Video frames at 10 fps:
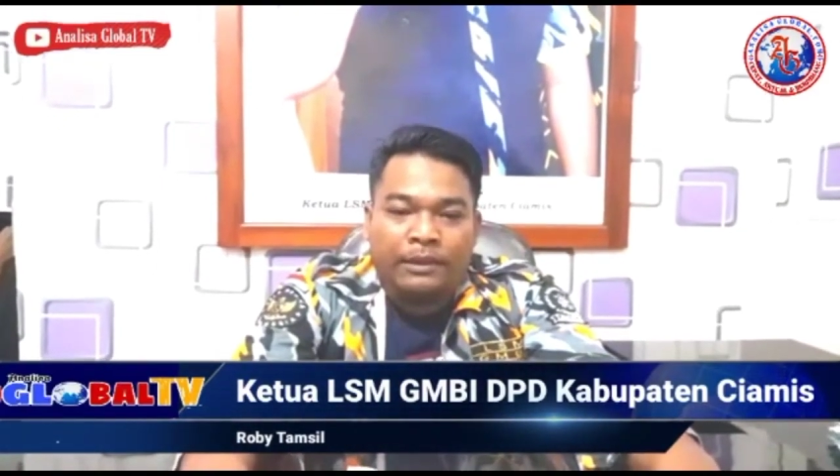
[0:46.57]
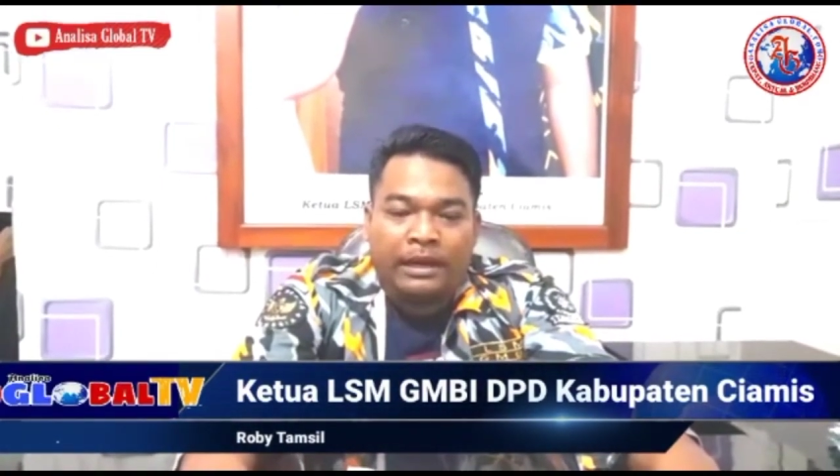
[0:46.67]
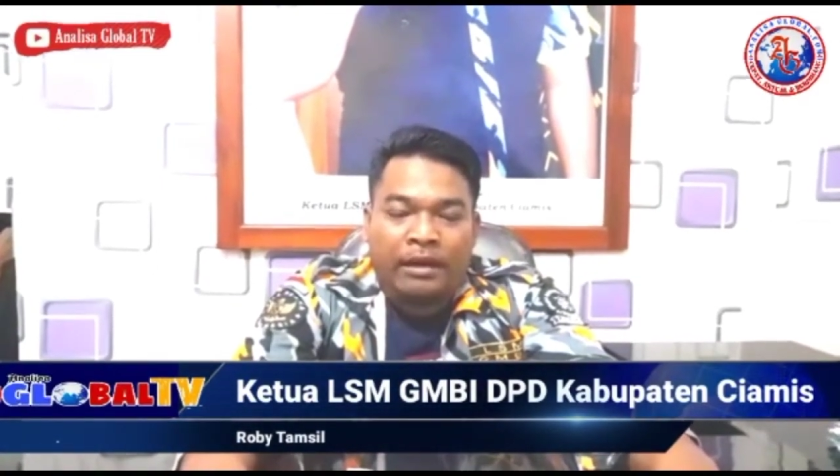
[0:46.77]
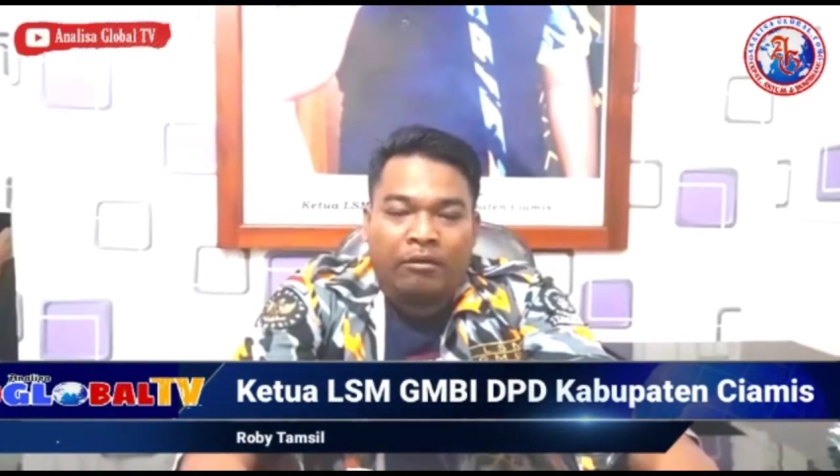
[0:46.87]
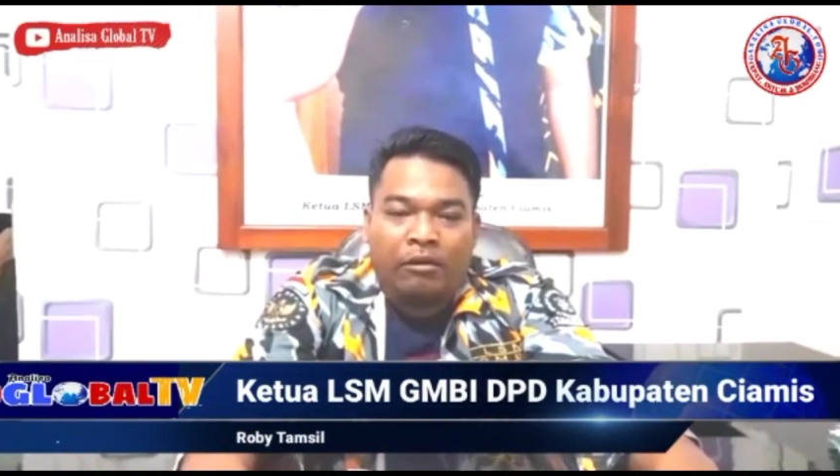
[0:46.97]

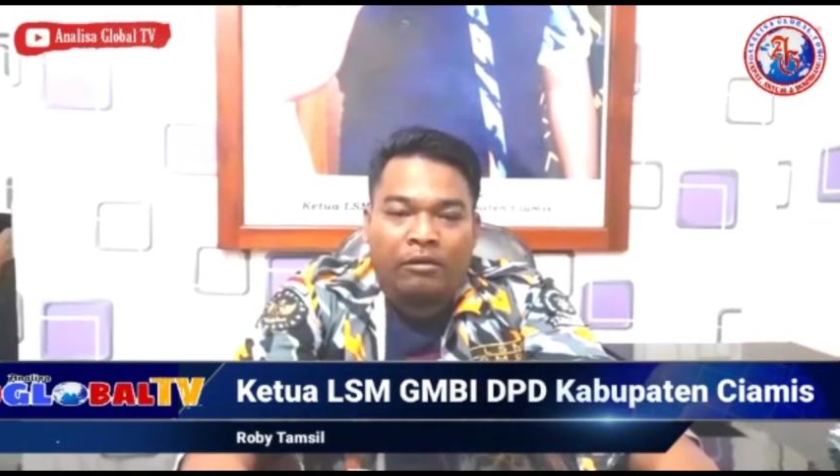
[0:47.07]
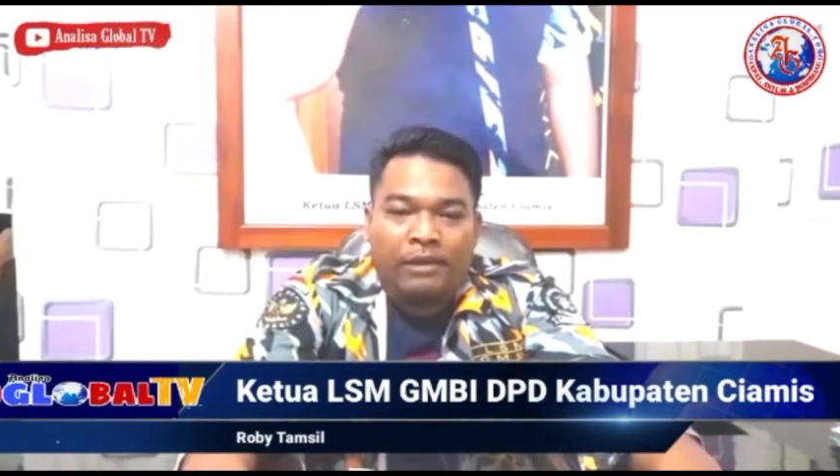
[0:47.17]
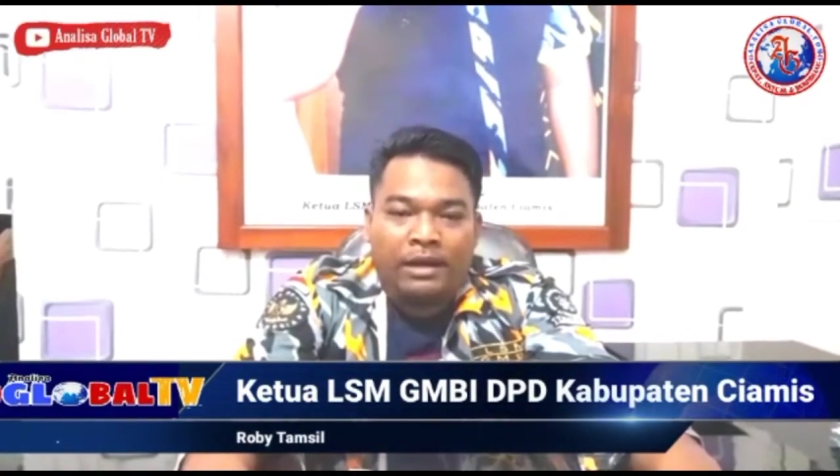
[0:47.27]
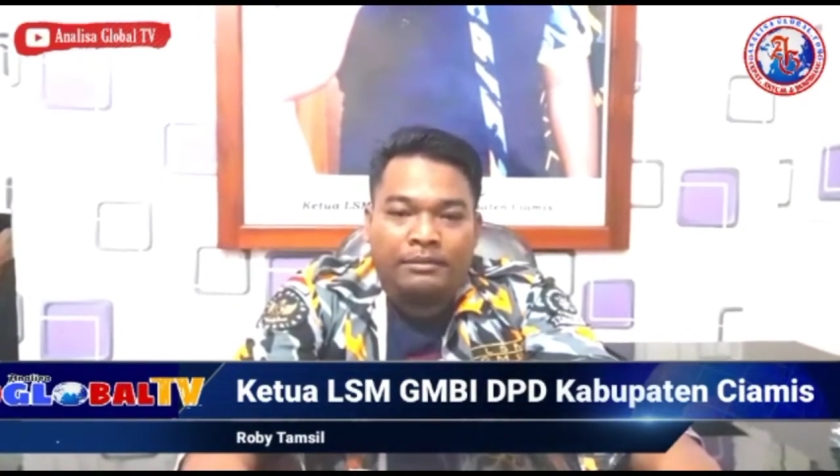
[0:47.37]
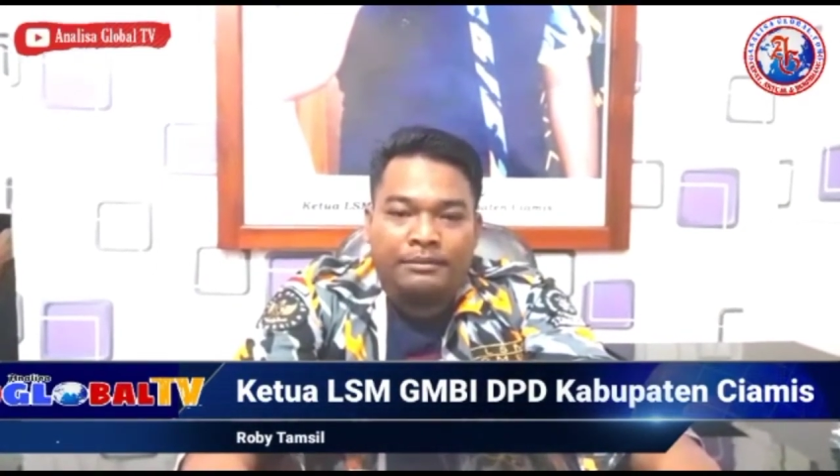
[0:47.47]
para
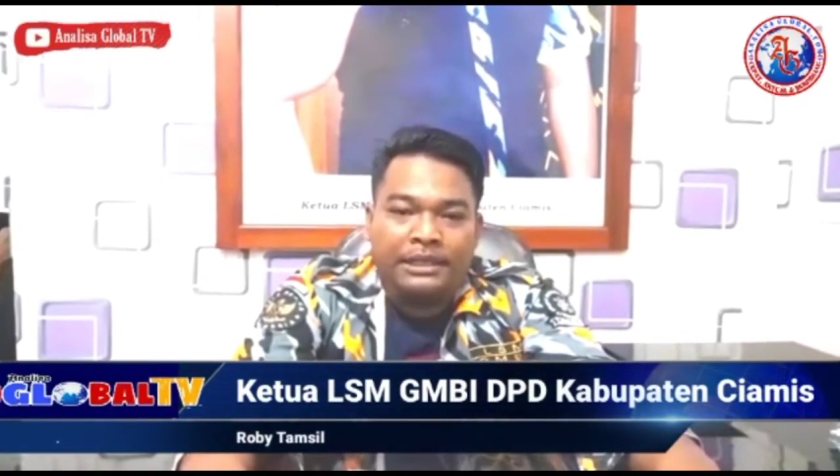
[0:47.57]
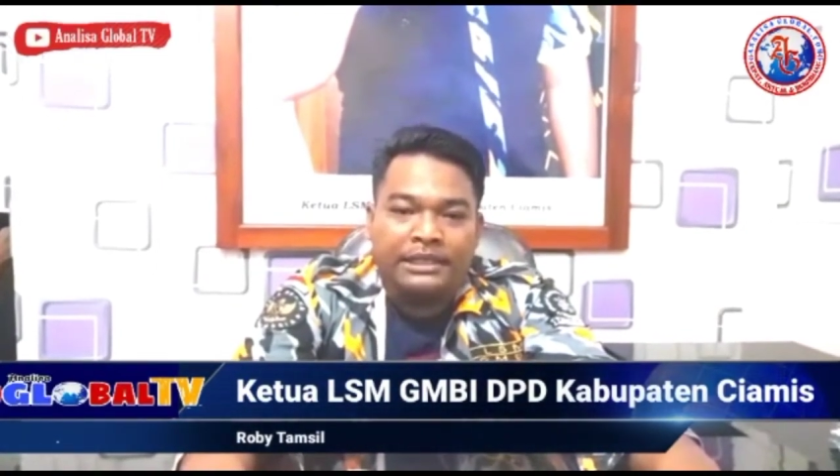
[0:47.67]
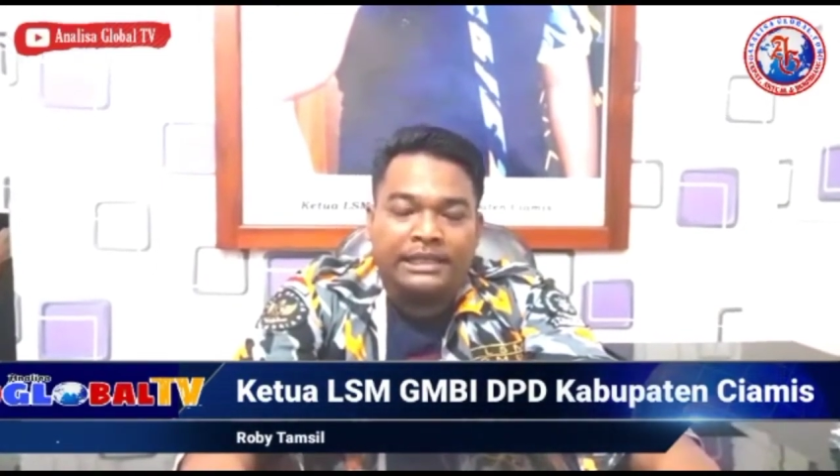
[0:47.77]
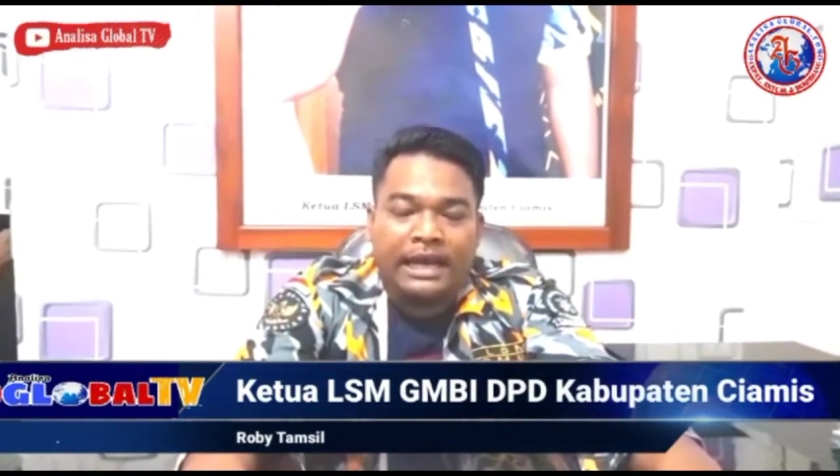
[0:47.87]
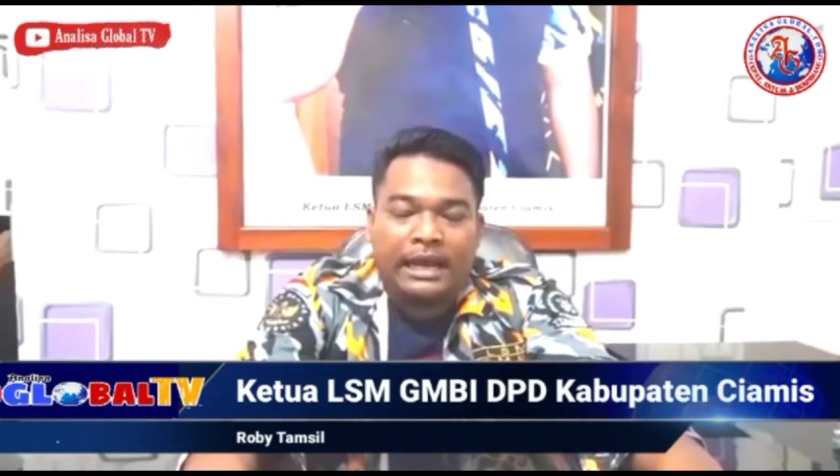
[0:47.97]
korban
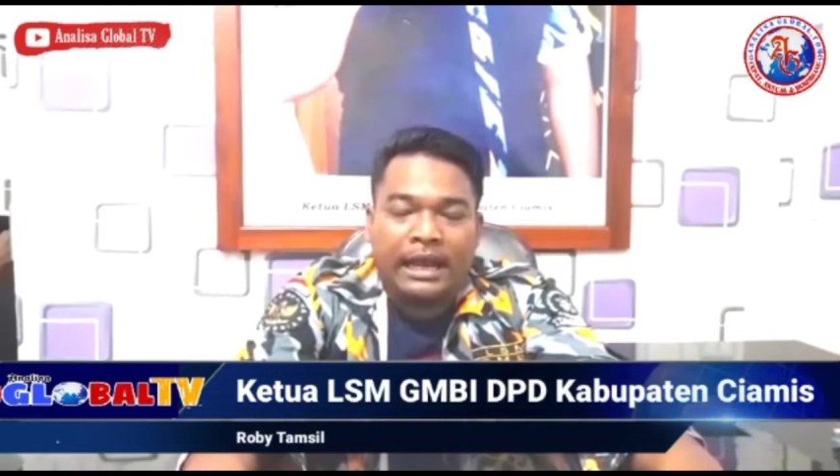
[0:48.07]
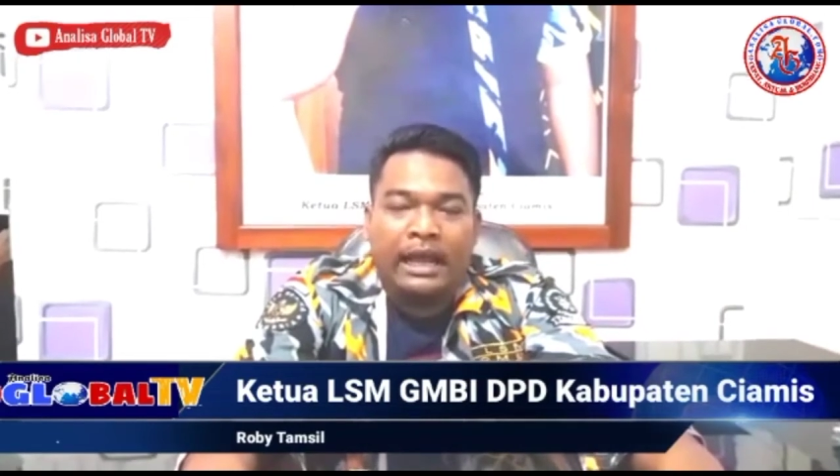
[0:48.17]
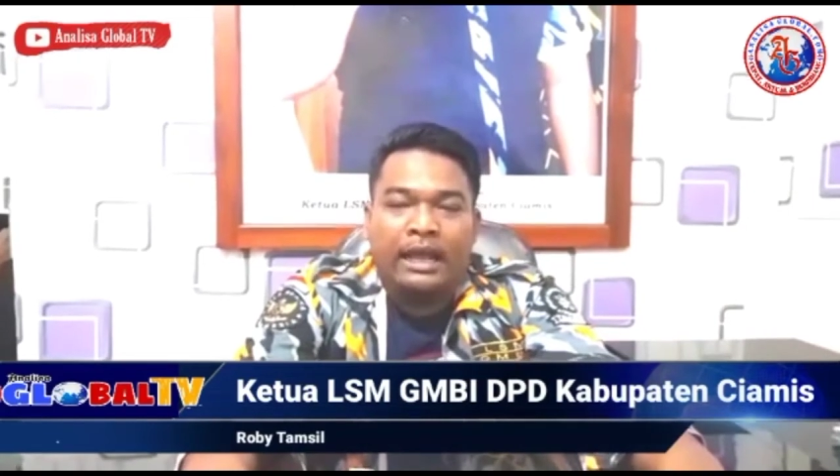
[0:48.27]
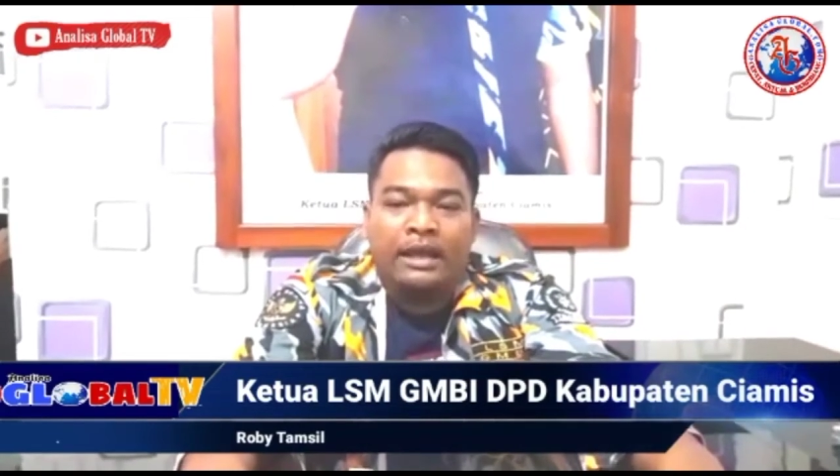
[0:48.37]
bencana